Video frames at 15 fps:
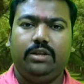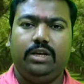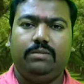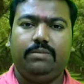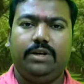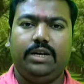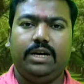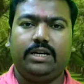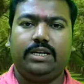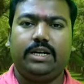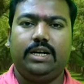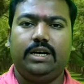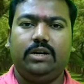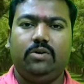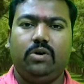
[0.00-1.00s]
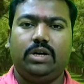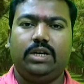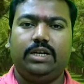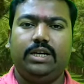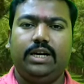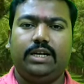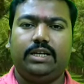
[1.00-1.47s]
দেখবেন একটা
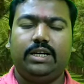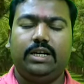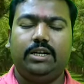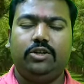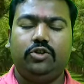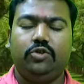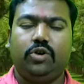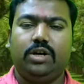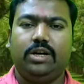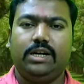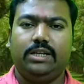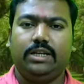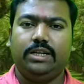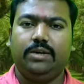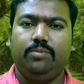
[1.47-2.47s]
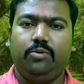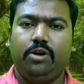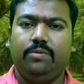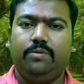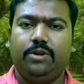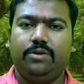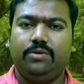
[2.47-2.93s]
লটারির একটা সংখ্যা থাকে
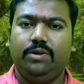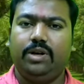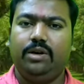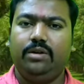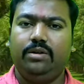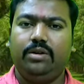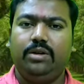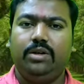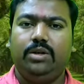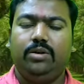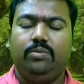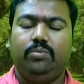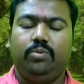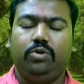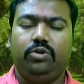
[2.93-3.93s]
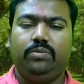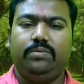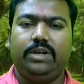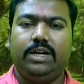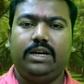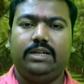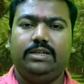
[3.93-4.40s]
পরপর করে
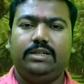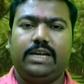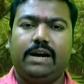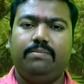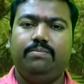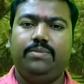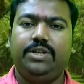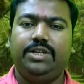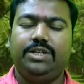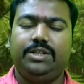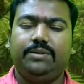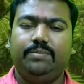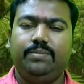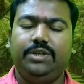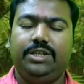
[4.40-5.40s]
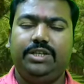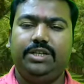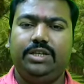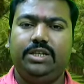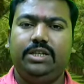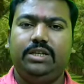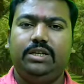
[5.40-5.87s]
প্রথমটা ছাব্বিশ
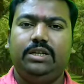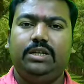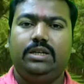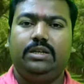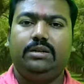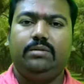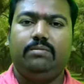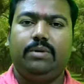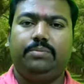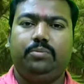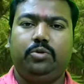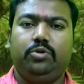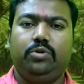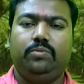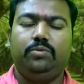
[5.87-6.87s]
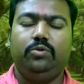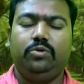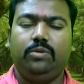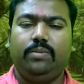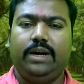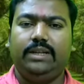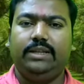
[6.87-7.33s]
বিজি বা প্রথম
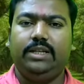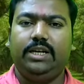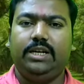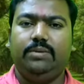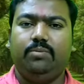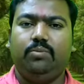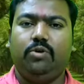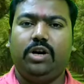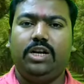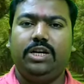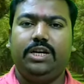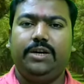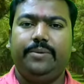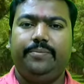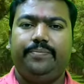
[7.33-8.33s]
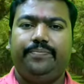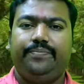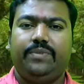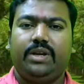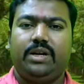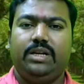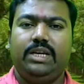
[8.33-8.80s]
দুটো বাদ দিয়ে পরে
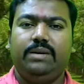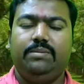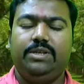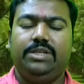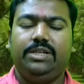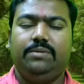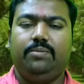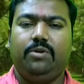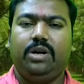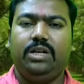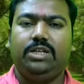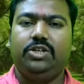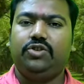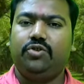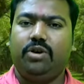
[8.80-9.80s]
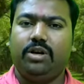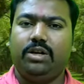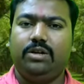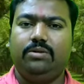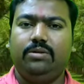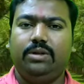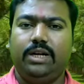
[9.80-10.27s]
এবিসির পরে যে
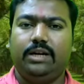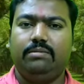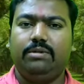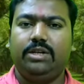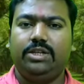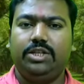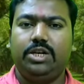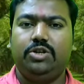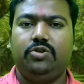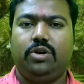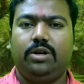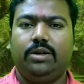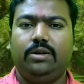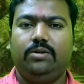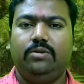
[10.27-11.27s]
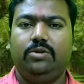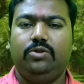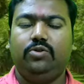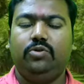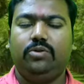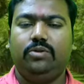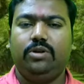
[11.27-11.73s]
সংখ্যাগুলো থাকবে সেই সংখ্যাগুলো
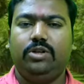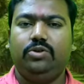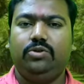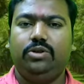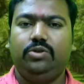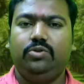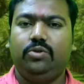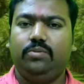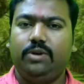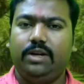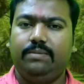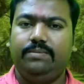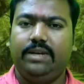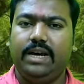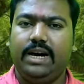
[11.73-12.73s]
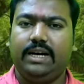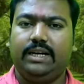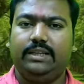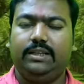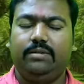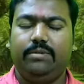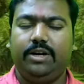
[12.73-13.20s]
যোগ করে যদি যোগফল আপনি এক
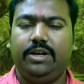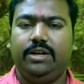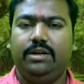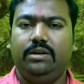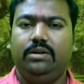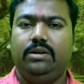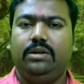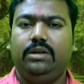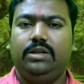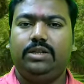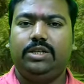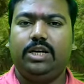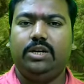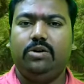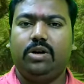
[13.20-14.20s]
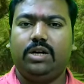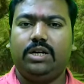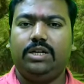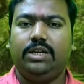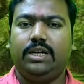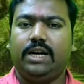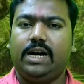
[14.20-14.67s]
আনতে পারেন সেই
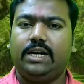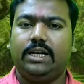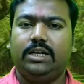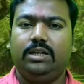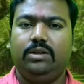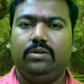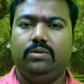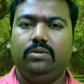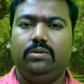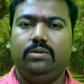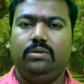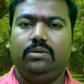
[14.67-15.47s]
লটারিটা কাটা কিন্তু